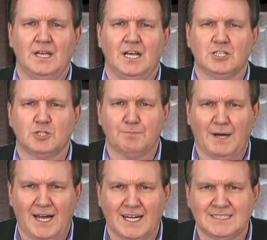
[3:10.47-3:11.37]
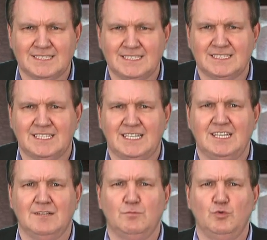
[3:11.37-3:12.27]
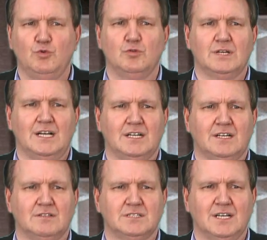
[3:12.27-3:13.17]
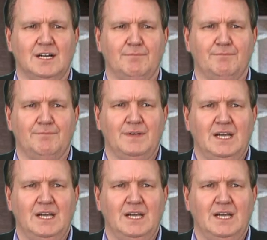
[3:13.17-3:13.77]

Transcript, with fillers: Ersparen Sie sich jene Mühen und Geldausgaben,